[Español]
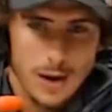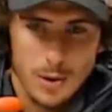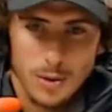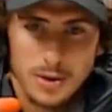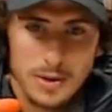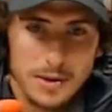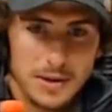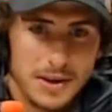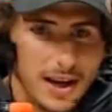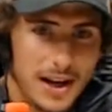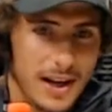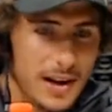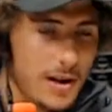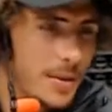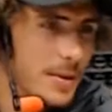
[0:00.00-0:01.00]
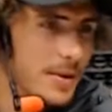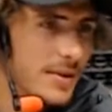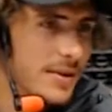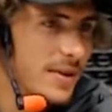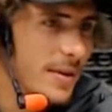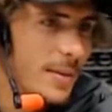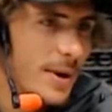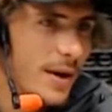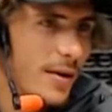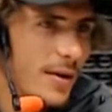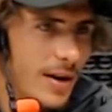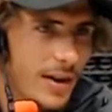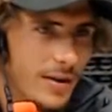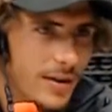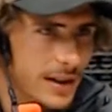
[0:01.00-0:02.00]
Los últimos 3 kilómetros lo terminé
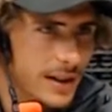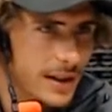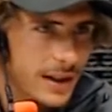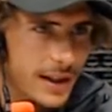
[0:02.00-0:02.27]
corriendo a